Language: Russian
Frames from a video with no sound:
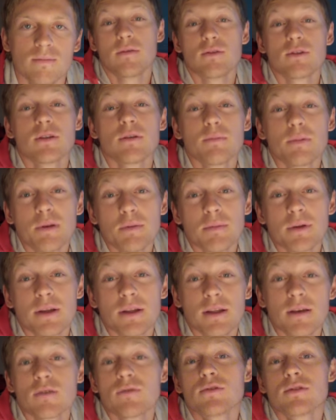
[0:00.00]
Вот,
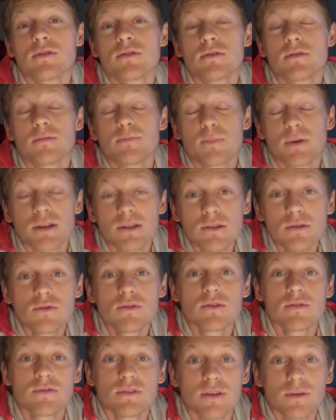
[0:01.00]
например, я вот
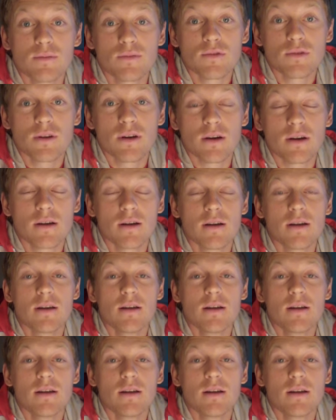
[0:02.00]
проснулся в 7 утра,